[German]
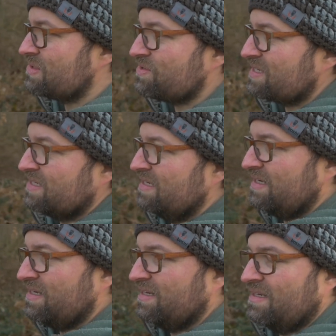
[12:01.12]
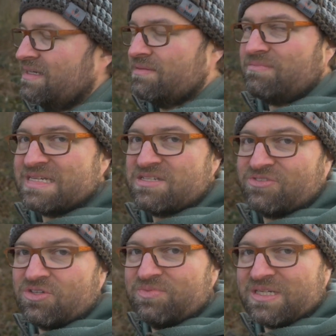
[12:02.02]
Glück Massen
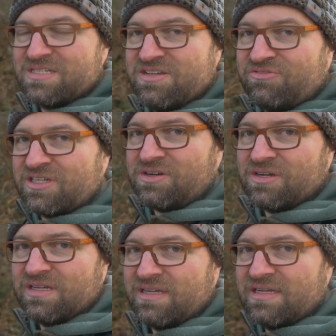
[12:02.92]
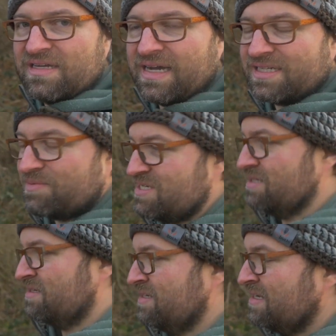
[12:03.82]
von Objektiven auch
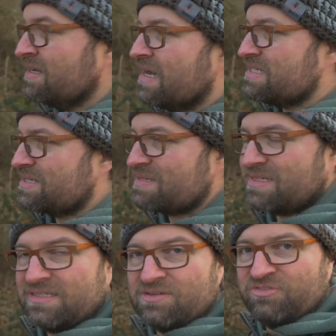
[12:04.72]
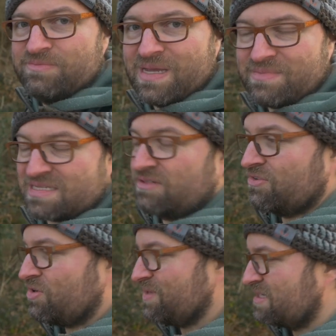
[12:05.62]
adaptieren. Also gibt es gleich noch viel mehr Massen
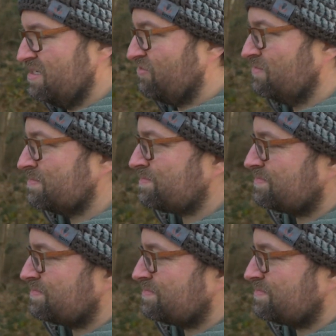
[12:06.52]
von Objektiven.